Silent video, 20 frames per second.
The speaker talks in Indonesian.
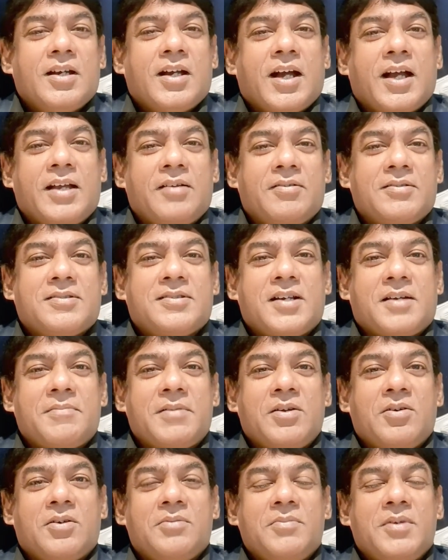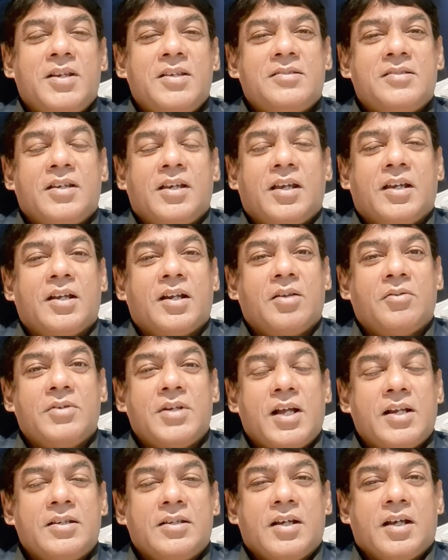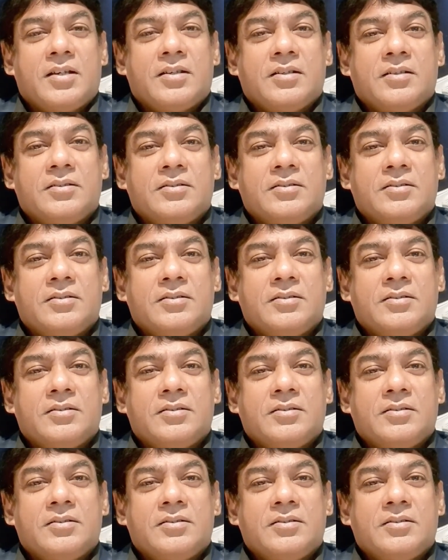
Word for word: I will start my own ministry. He could have done that.